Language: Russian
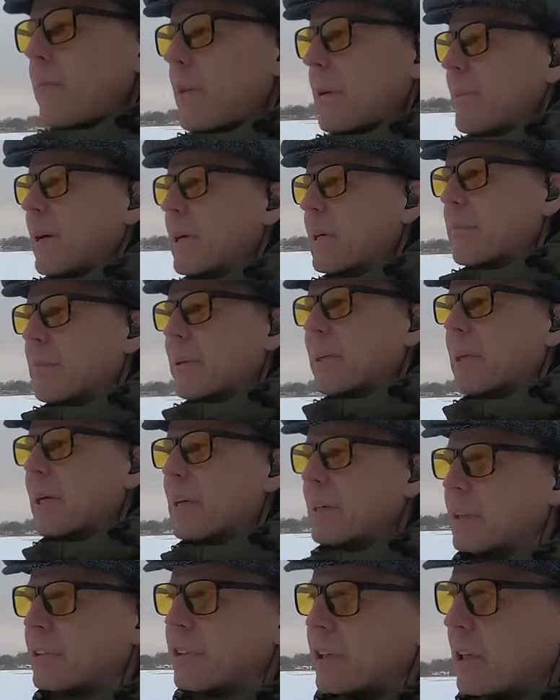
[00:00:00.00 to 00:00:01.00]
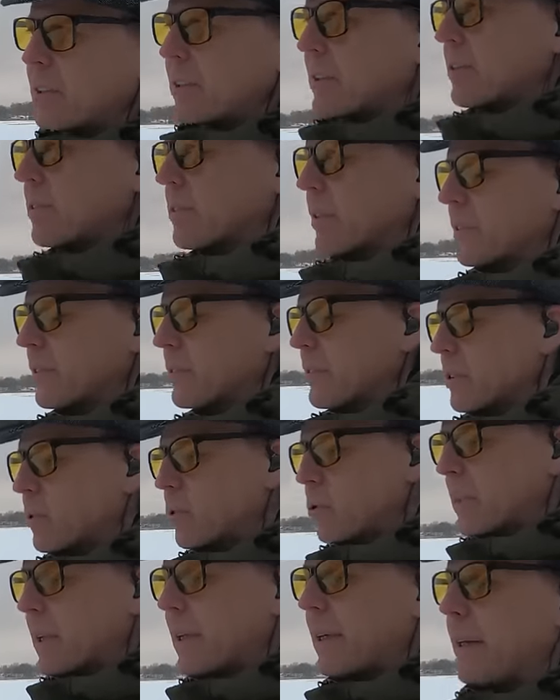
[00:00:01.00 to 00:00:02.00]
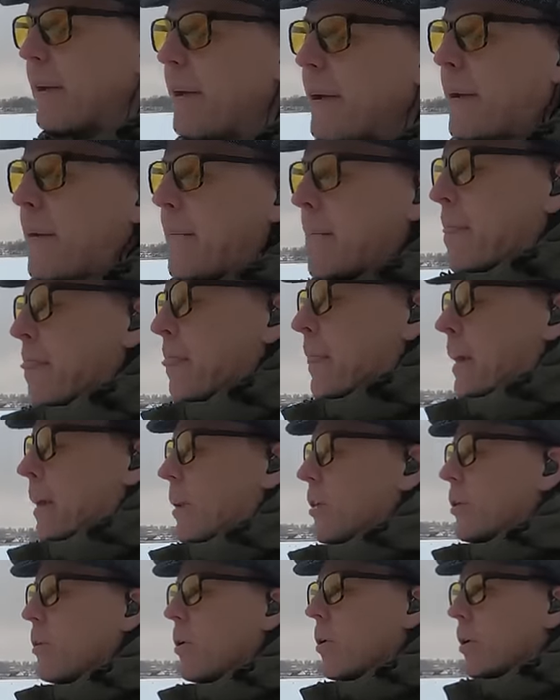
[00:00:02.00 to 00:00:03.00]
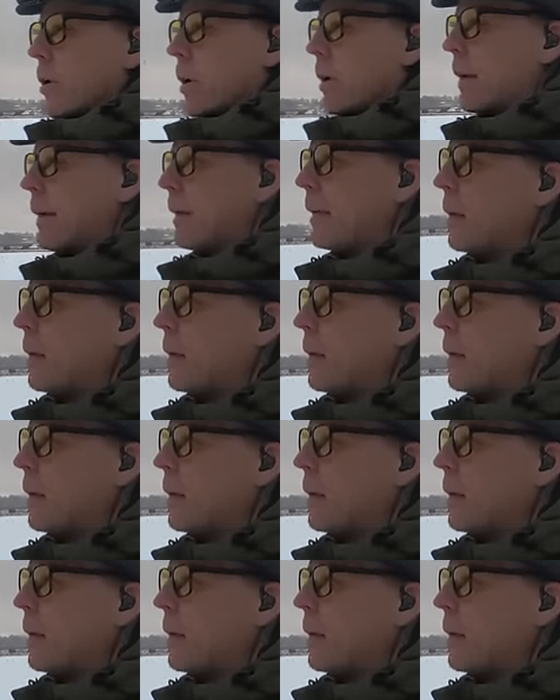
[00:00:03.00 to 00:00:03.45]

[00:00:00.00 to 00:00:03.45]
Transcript: могли предлагать члены Государственной Думы. Но